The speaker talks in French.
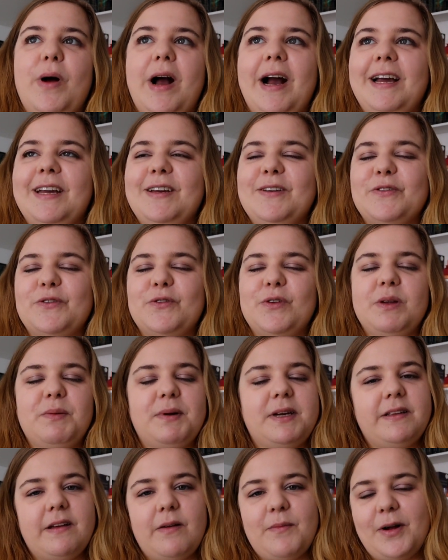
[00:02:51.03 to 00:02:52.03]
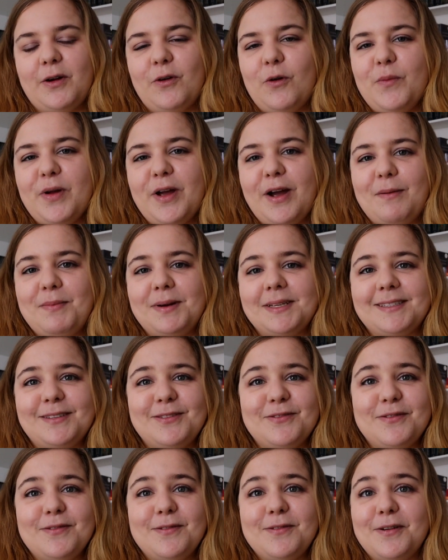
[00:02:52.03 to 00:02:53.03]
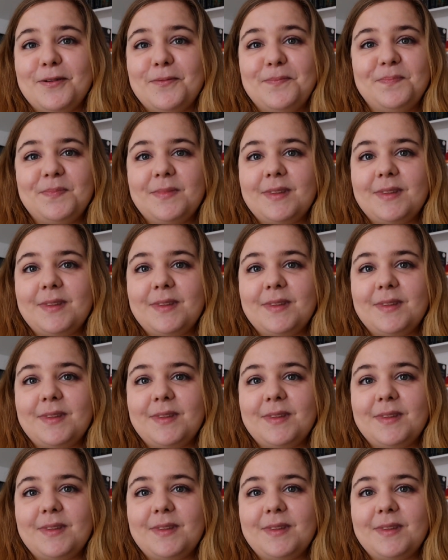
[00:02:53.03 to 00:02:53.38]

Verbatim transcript: Pareil, je l'ai prêté à ma grand-mère parce que